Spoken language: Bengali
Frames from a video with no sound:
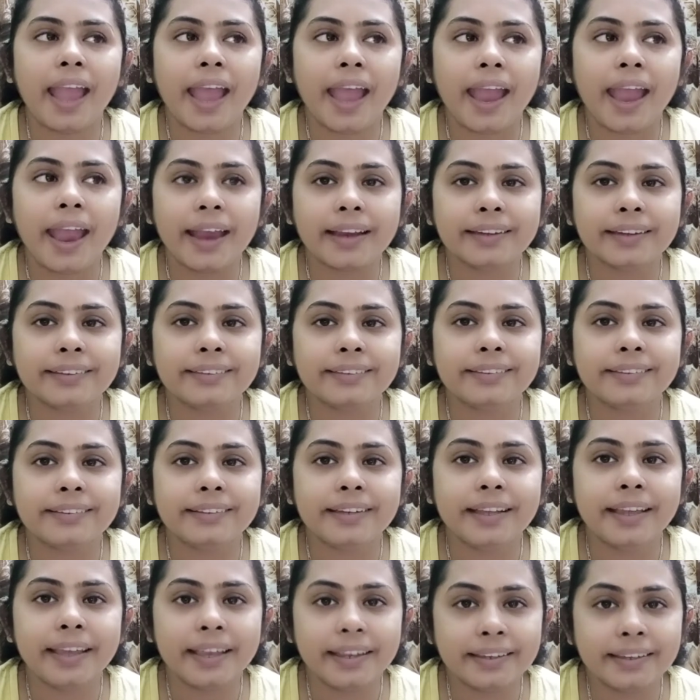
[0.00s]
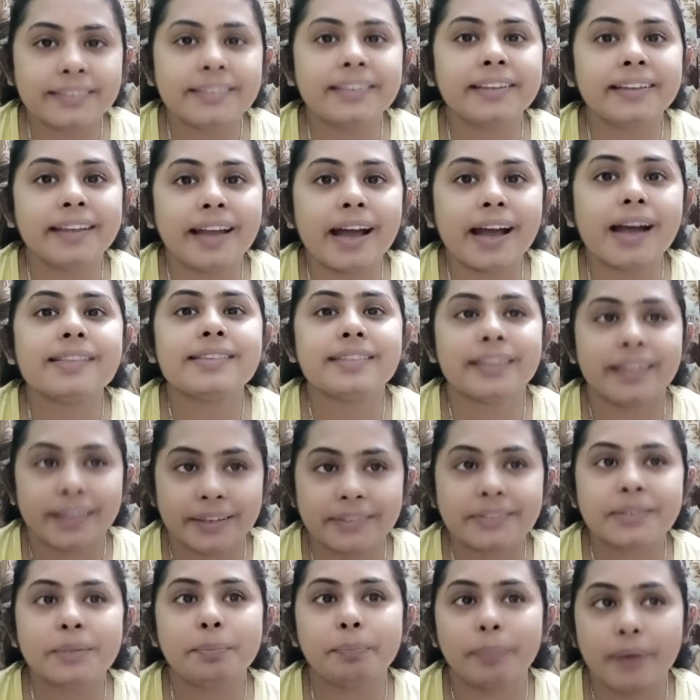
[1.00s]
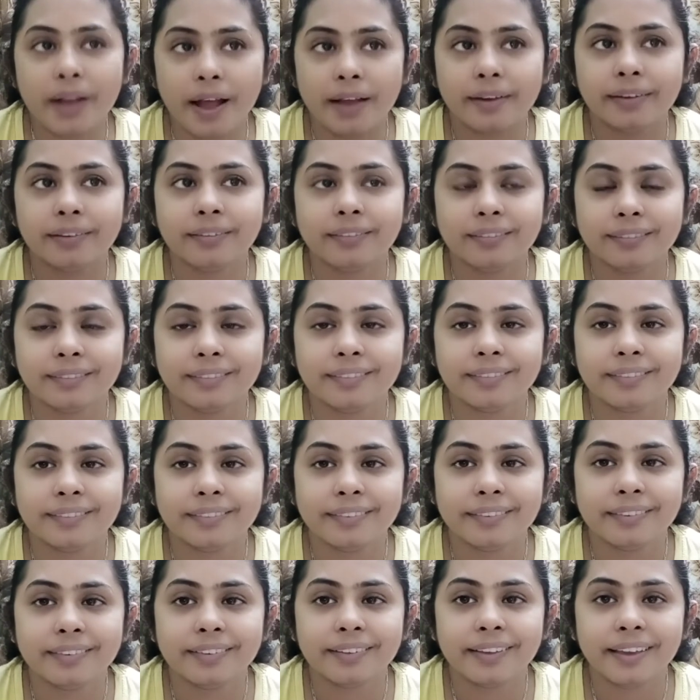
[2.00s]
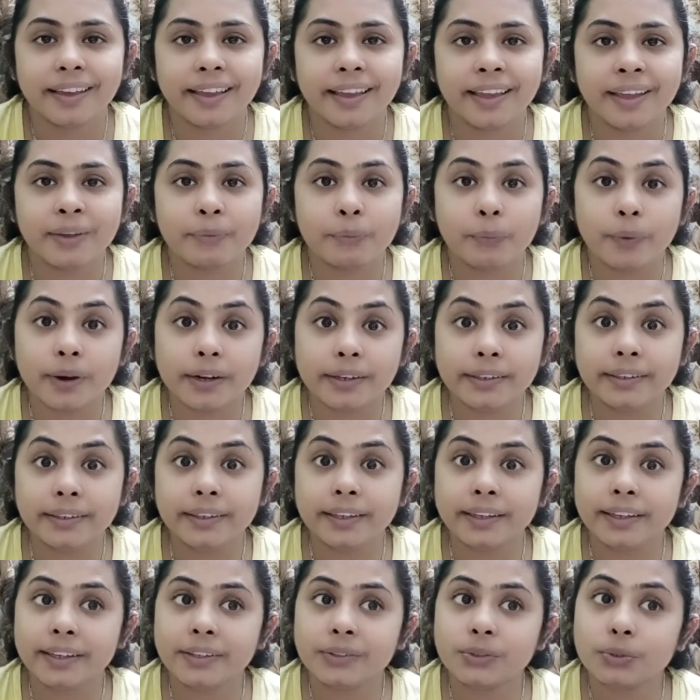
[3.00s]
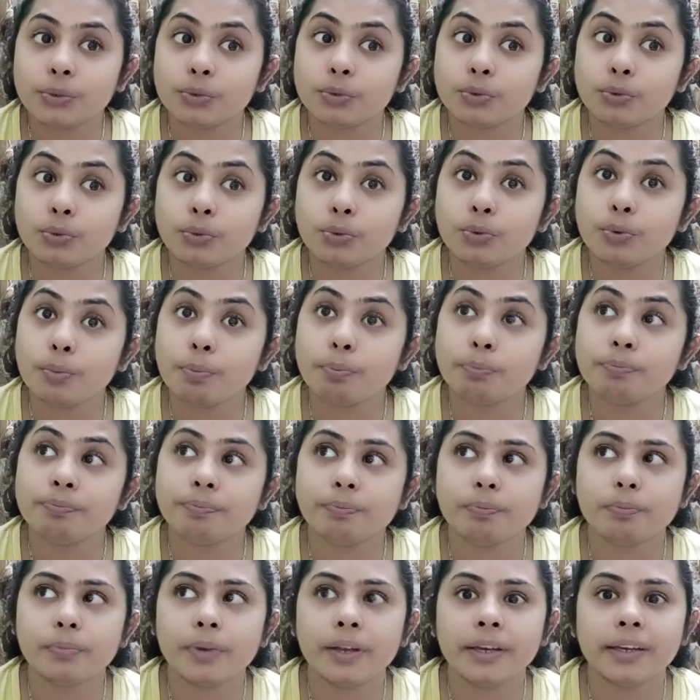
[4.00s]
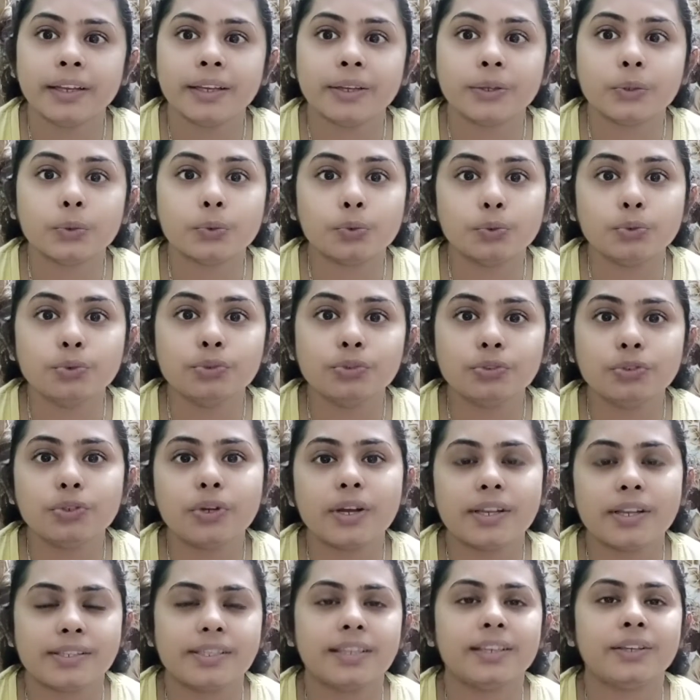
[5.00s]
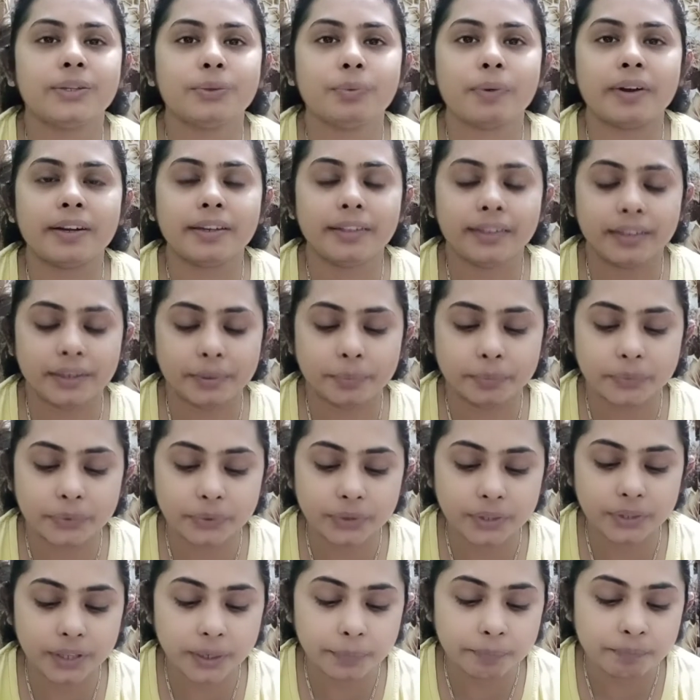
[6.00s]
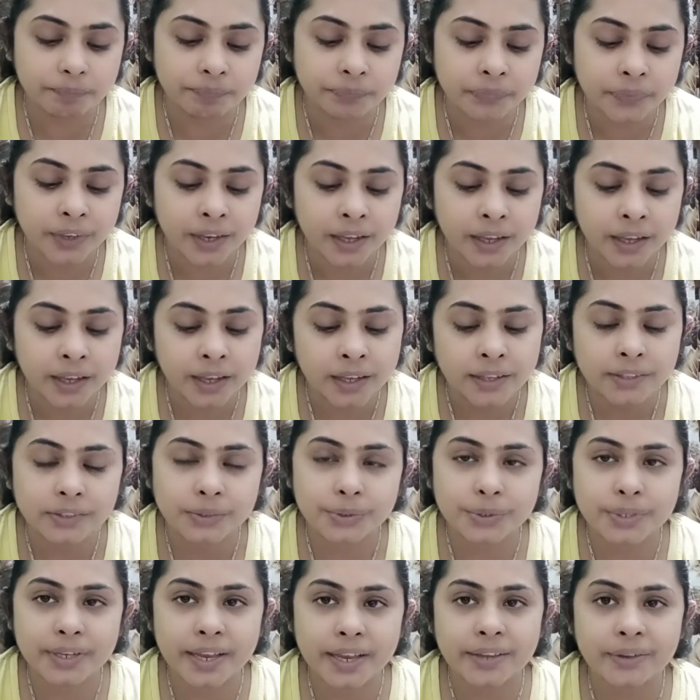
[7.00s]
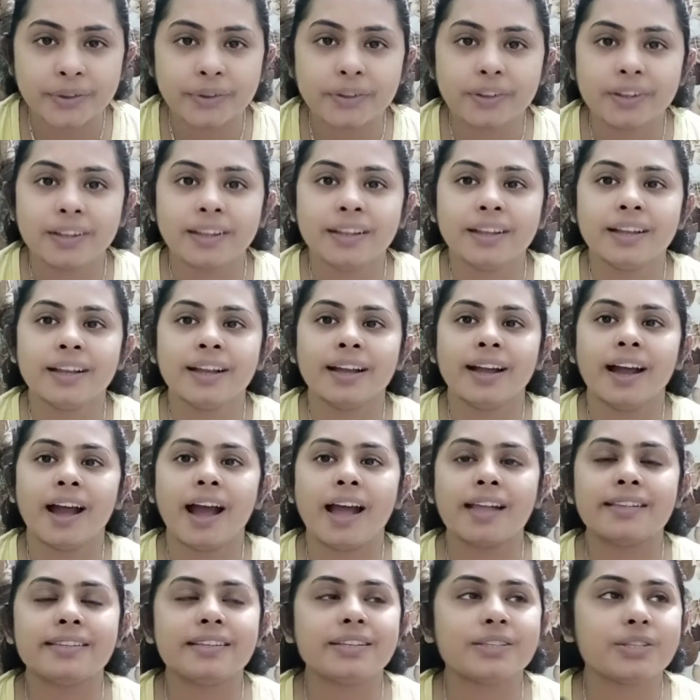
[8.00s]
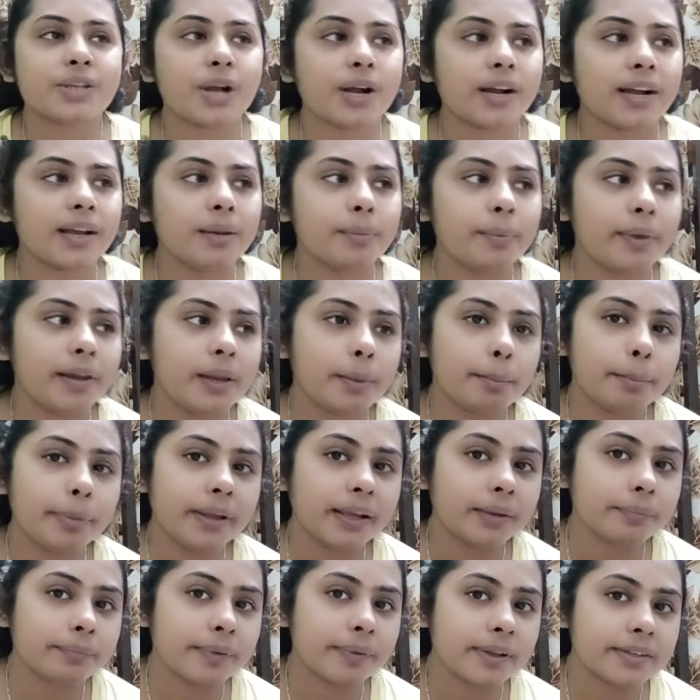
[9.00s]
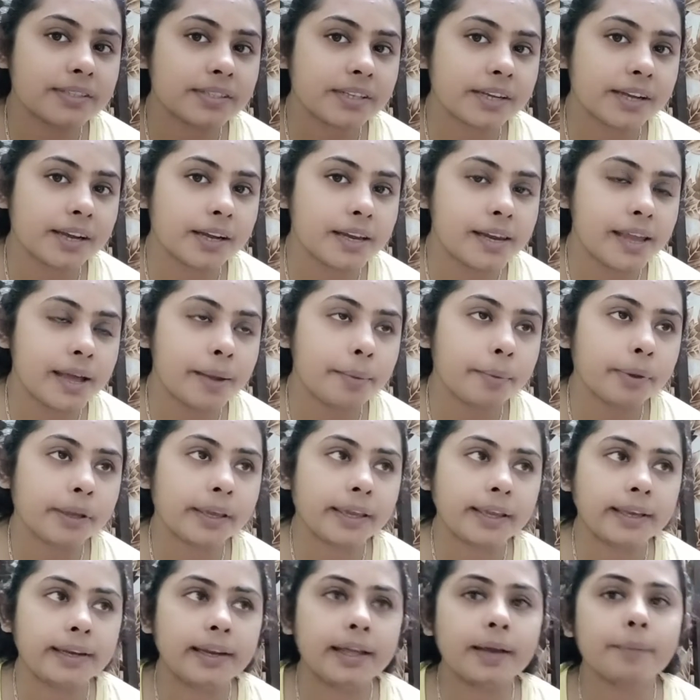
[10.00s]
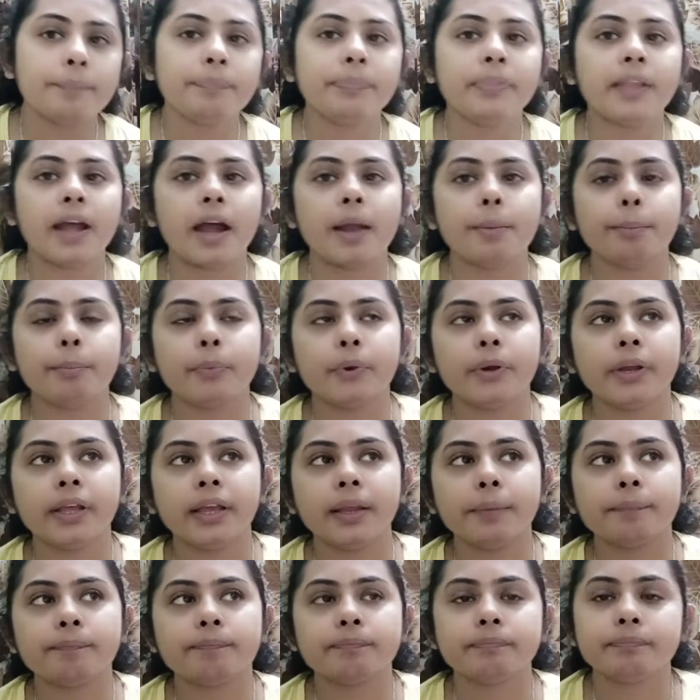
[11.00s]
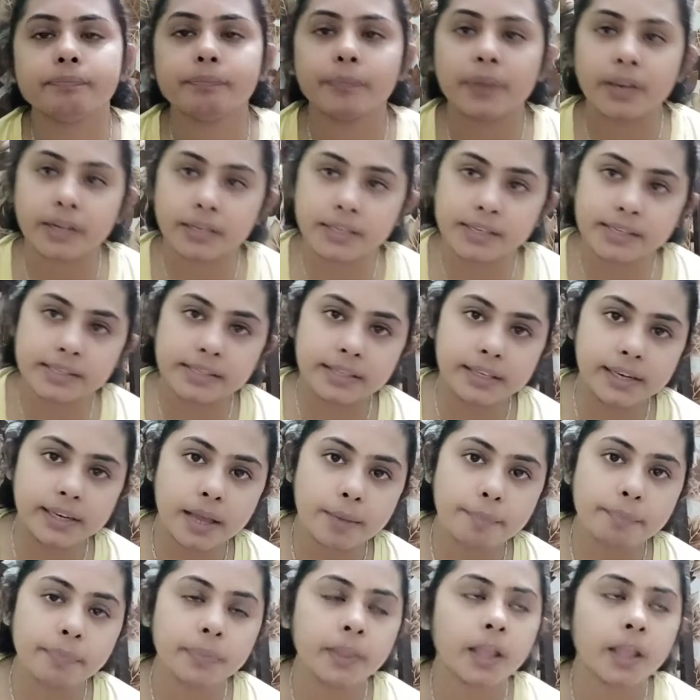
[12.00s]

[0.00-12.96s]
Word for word: এক একটি গাছ একটি প্রাণ এই ওয়ার্ডটা কিন্তু খুব মানে গুরুত্ব আছে এই ওয়ার্ডটার মধ্যে তো যাই হোক আজকে সকালবেলা ব্রেকফাস্ট খাওয়ালাম খেলাম তারপরে বেরিয়েছিলাম